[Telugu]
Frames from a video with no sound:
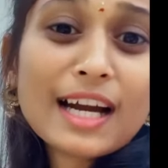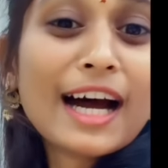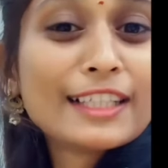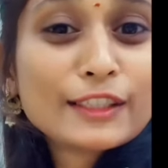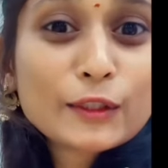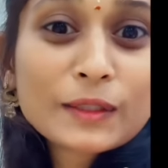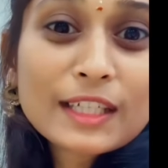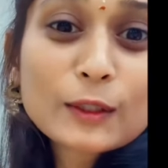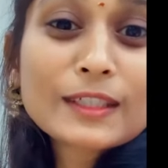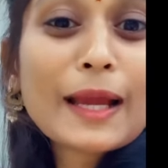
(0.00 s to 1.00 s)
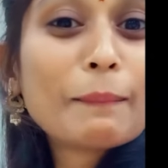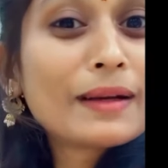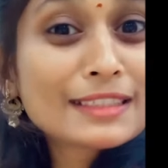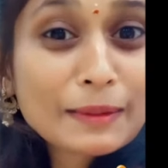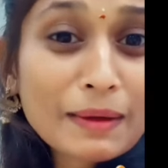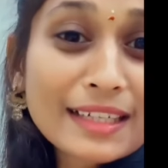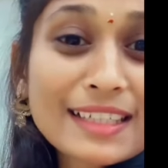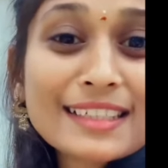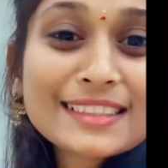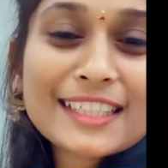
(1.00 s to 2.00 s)
అందరూ నాతో టైంపాస్కి
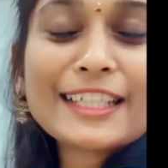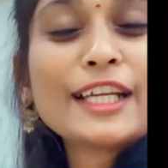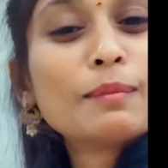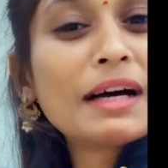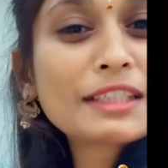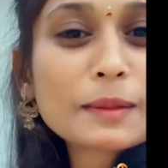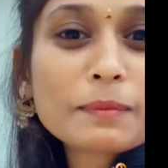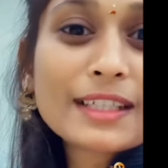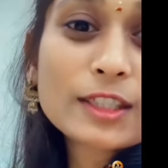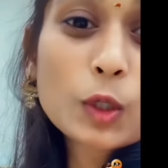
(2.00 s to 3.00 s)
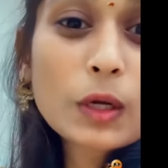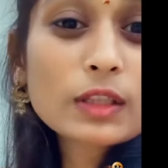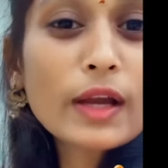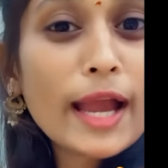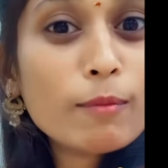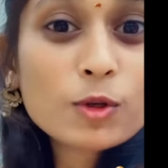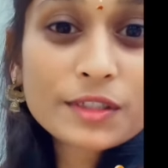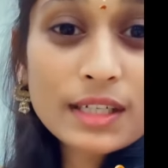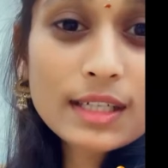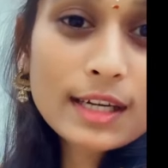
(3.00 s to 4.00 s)
మాట్లాడితే నేను మాత్రం ప్రతి ఒక్కరితో
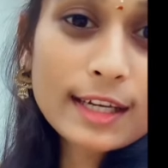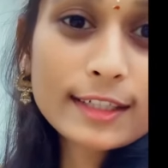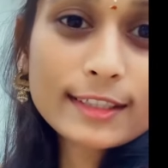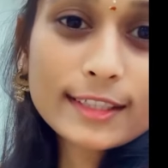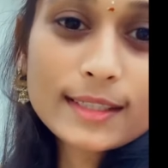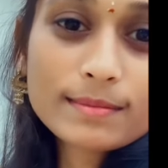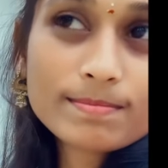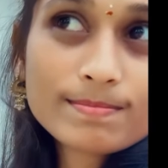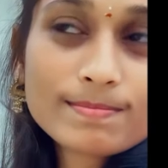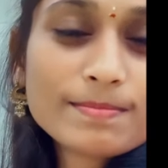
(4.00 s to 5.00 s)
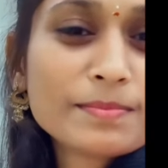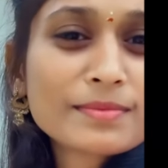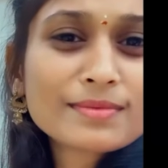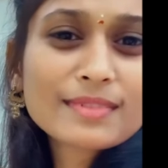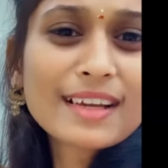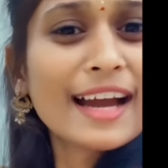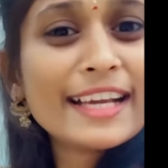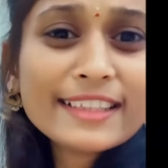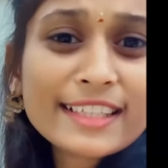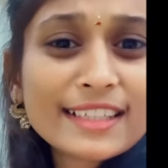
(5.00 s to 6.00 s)
ఎమోషనల్గా కనెక్ట్ అయ్యా
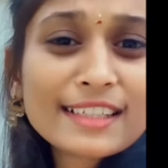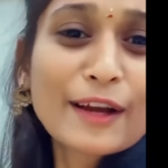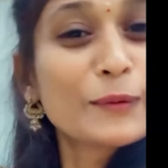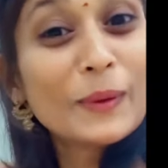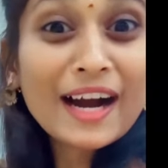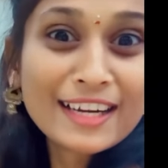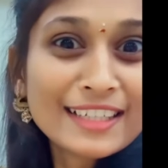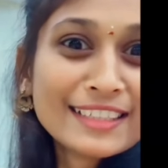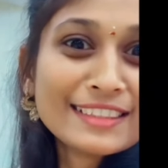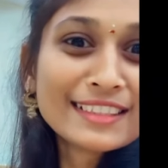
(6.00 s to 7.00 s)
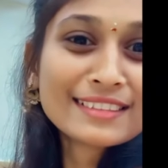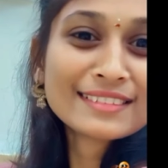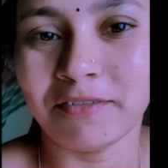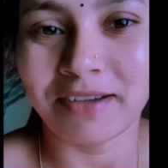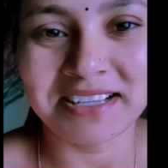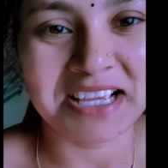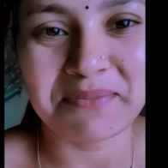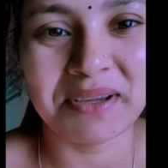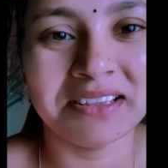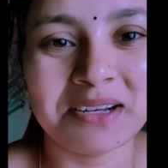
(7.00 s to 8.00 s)
అయింది నాకు బాగా అయింది వయసు
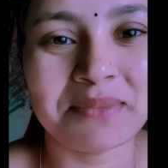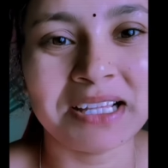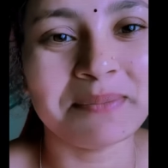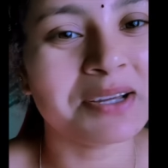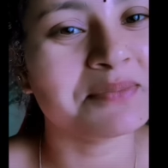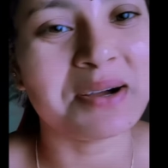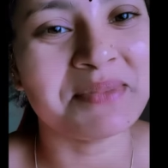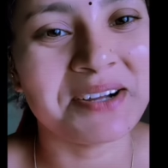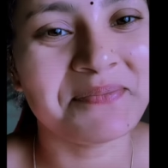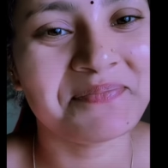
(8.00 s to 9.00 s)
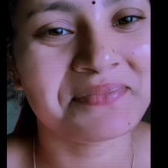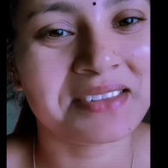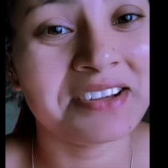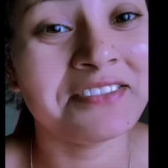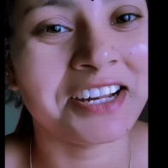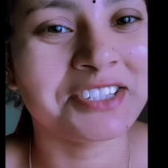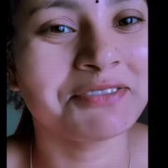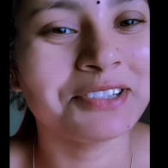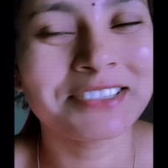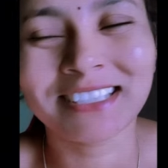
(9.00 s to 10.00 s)
అయిపోయిందని బాధపడక మామ ఫ్రెష్
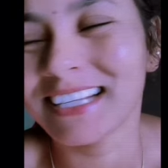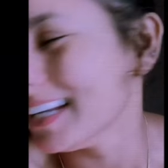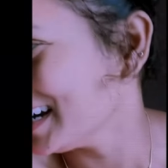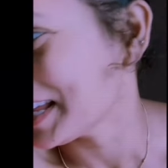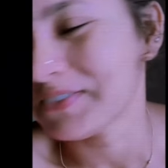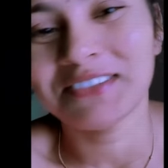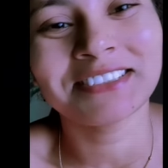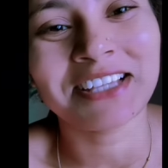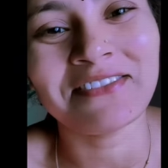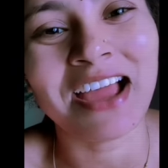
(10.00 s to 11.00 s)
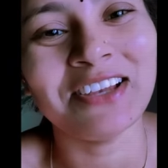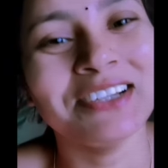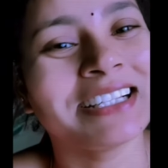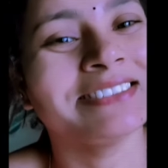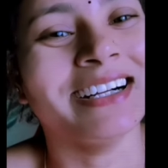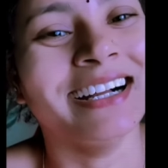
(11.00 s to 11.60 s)
ఫ్రూట్స్ కన్నా డ్రై కి వాల్యూ ఎక్కువ